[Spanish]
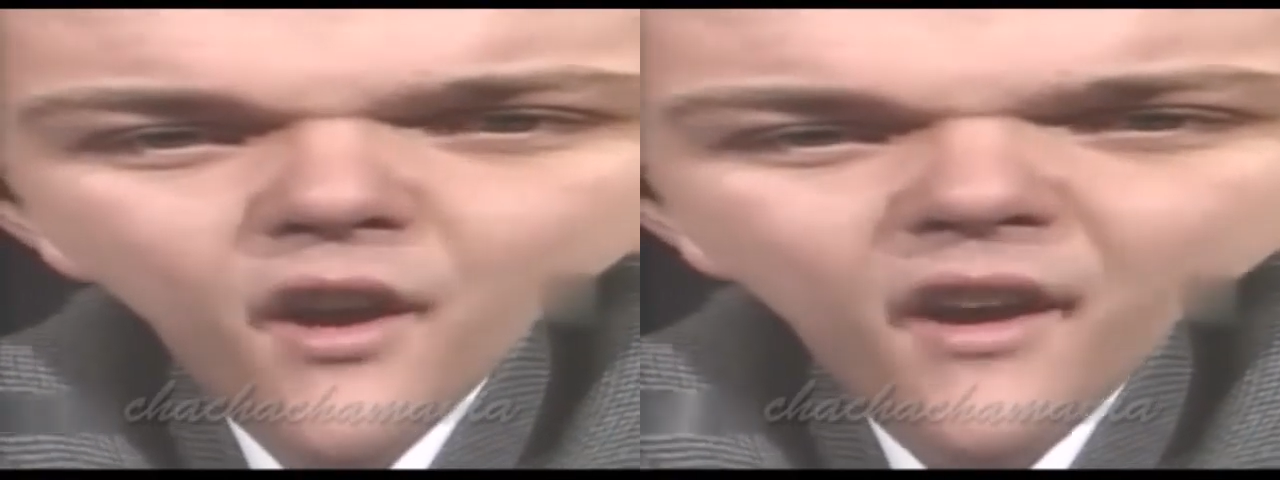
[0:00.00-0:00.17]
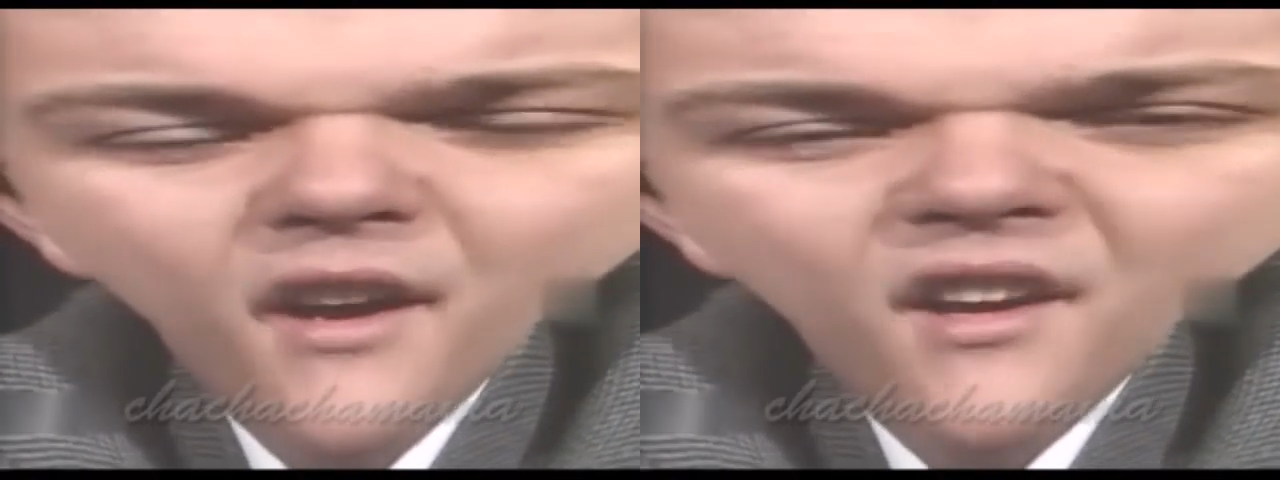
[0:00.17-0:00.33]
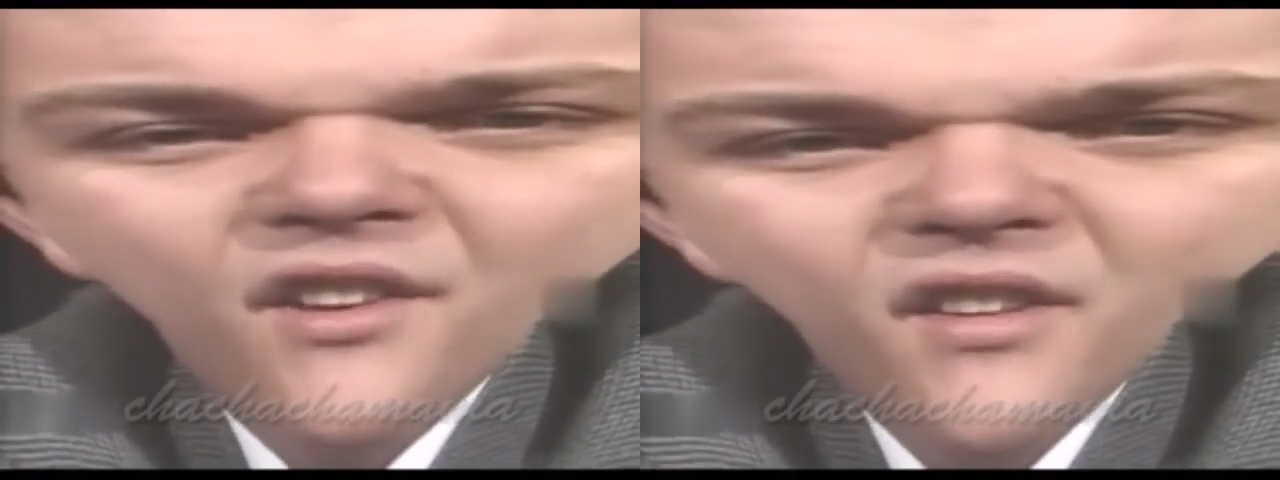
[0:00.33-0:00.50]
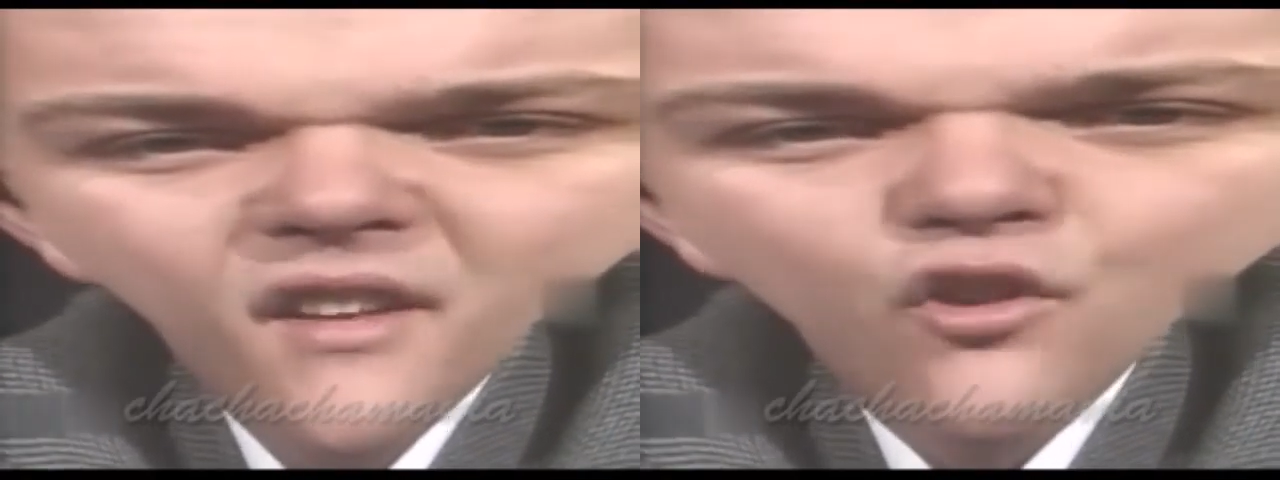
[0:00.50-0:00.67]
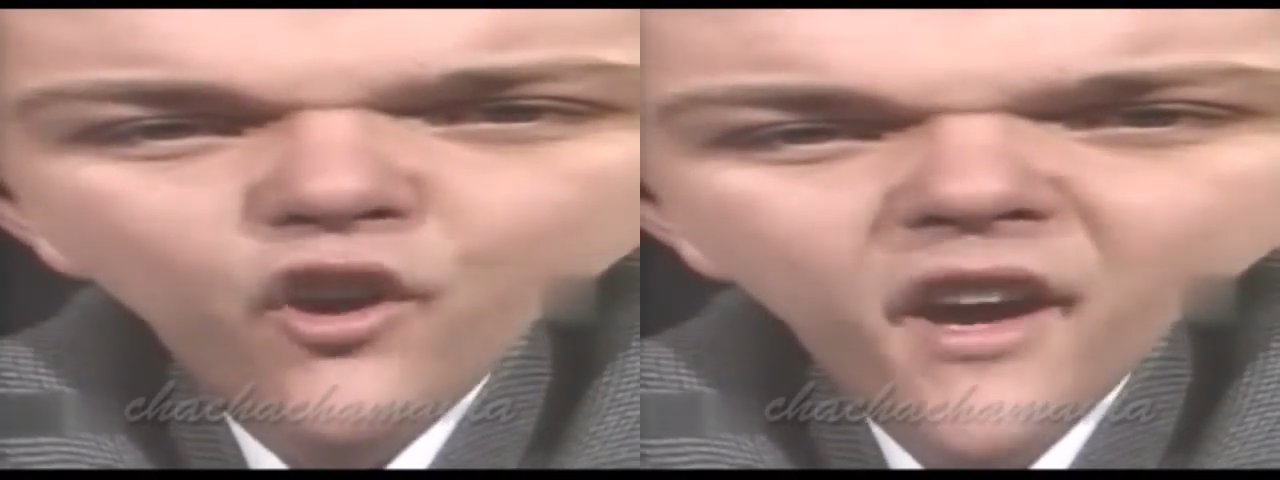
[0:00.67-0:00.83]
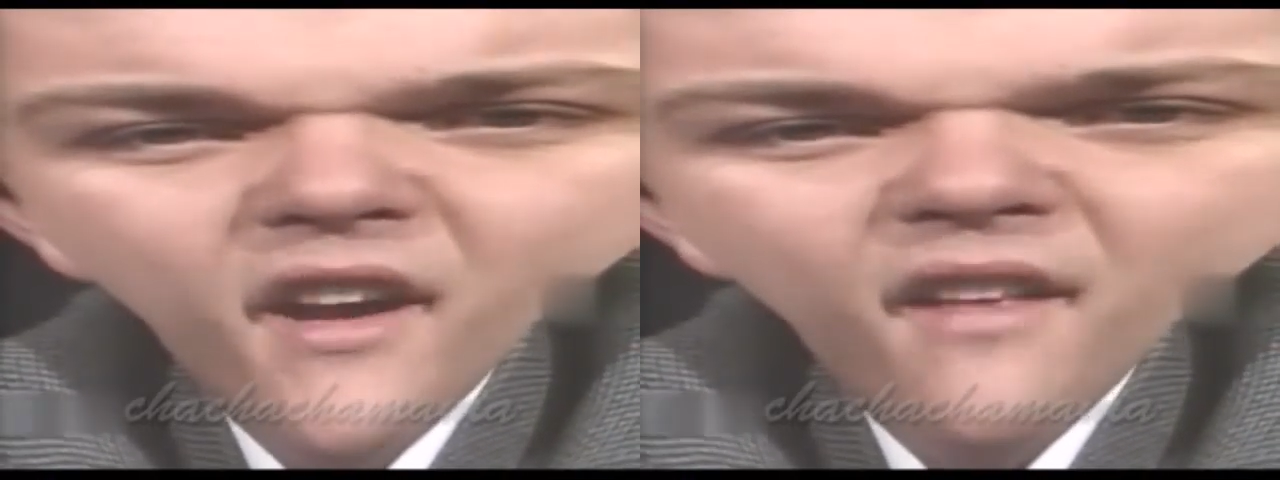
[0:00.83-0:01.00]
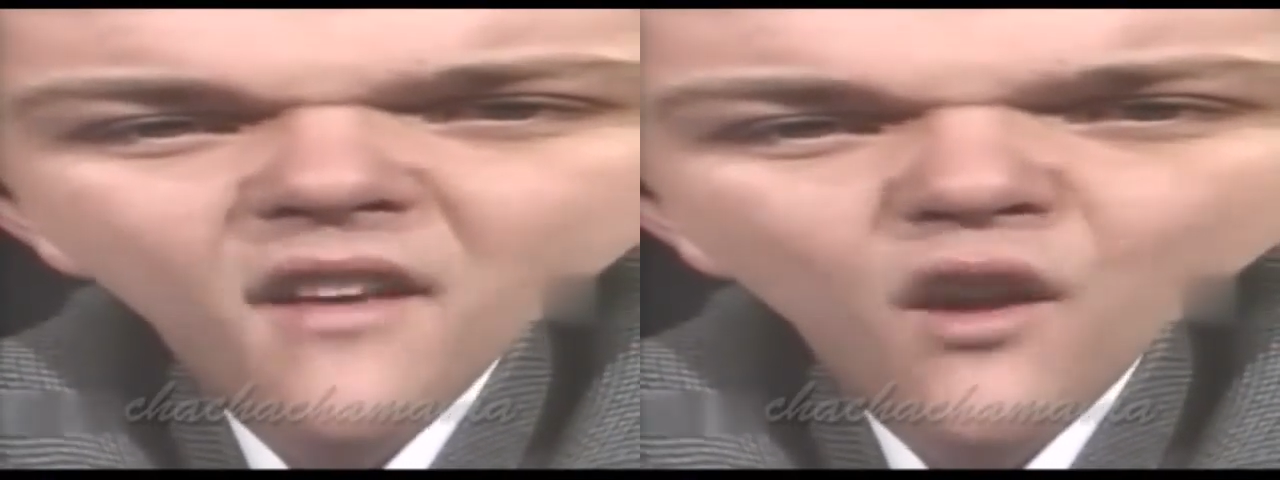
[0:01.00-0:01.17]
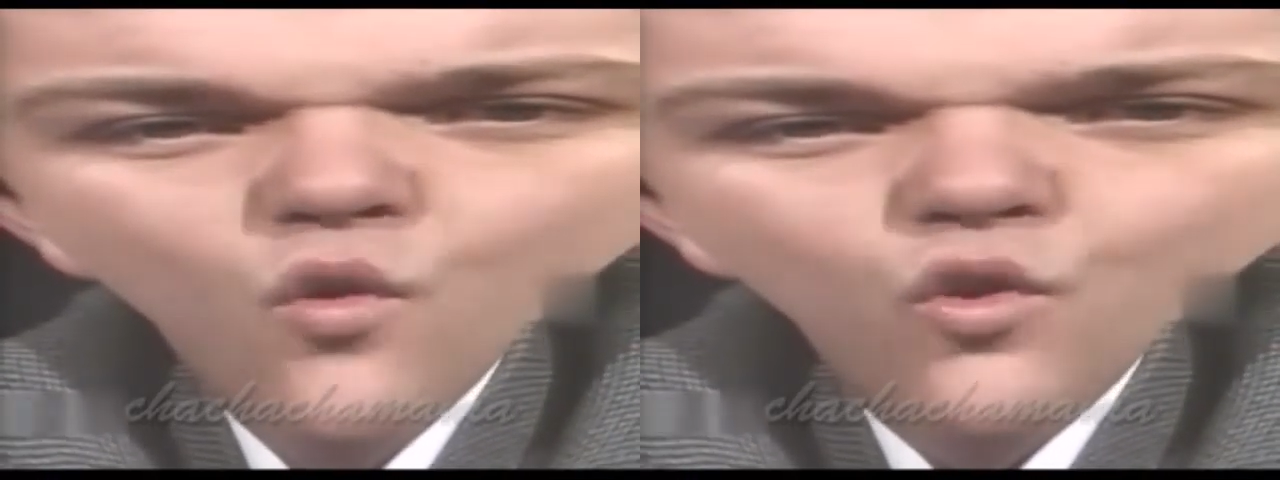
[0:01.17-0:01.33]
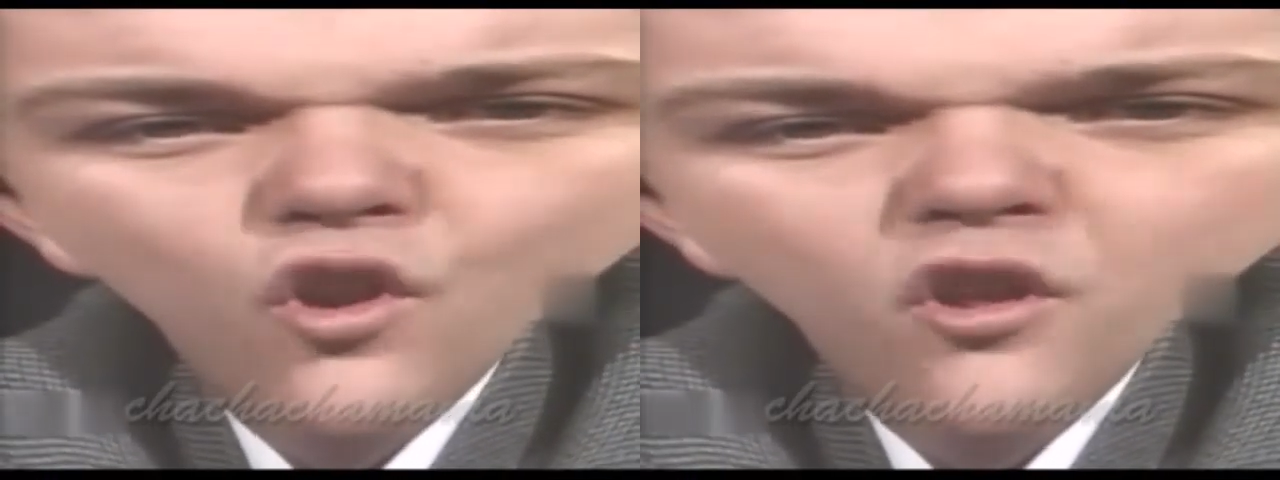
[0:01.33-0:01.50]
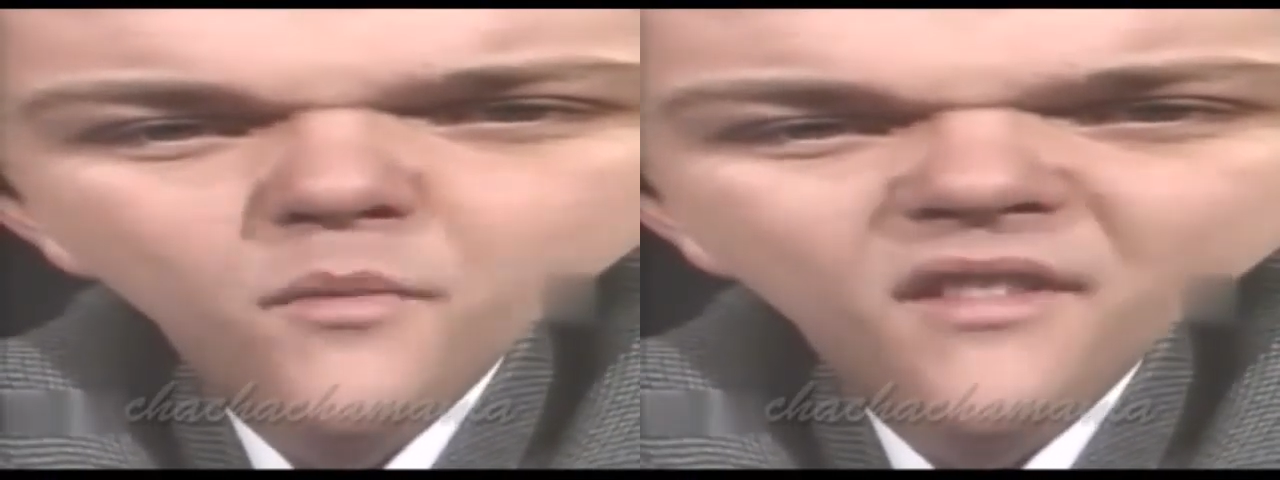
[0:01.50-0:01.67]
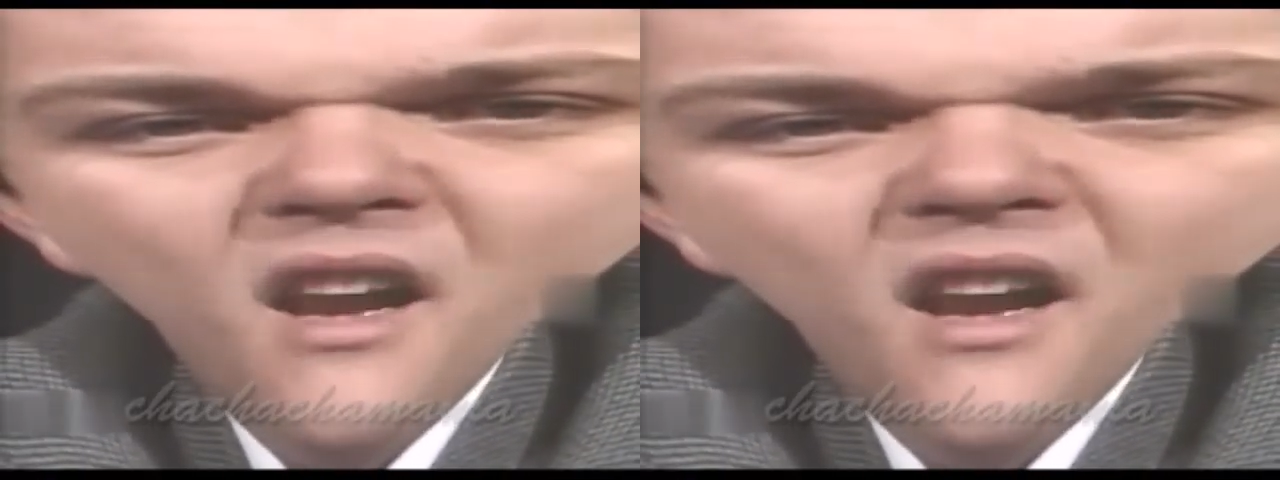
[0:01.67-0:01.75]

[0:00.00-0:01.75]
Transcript: creyendo que era de alguno de mis